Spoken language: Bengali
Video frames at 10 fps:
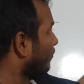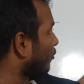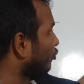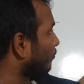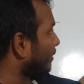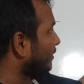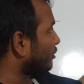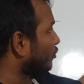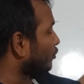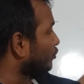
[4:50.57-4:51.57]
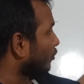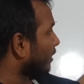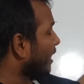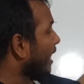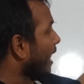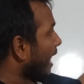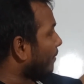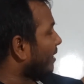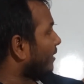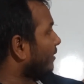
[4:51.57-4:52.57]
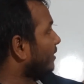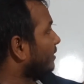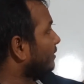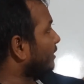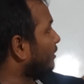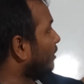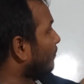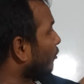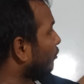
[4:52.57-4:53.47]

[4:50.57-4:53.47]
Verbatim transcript: প্রথম প্রান্তের সংযোগ আবার দ্বিতীয়